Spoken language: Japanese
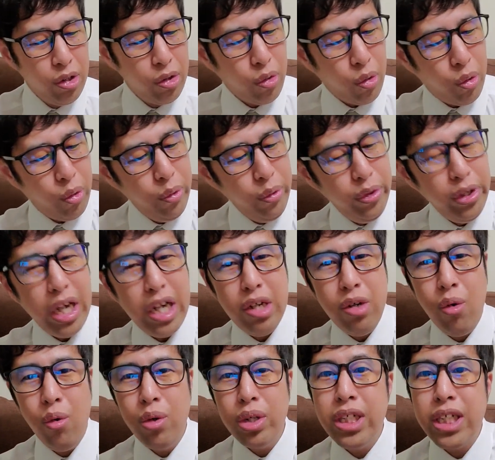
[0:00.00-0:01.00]
こんなに
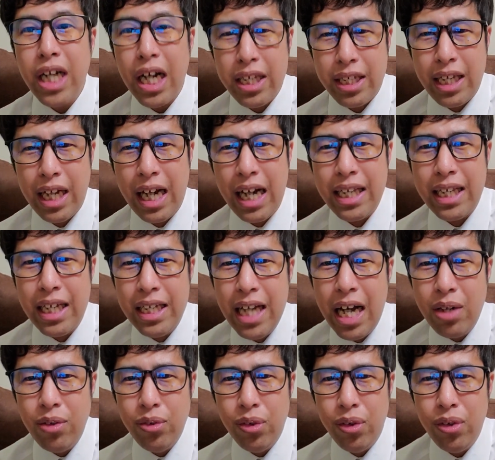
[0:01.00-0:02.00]
大きかったかって
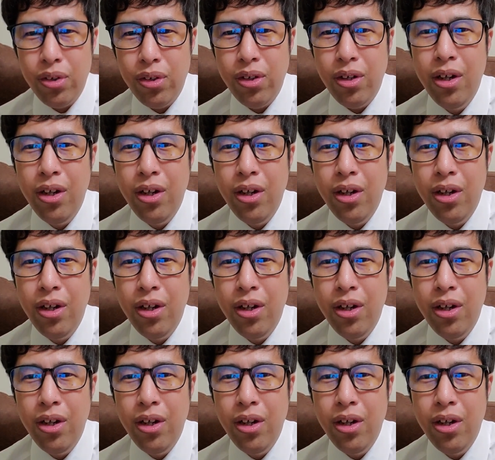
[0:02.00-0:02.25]
なるの。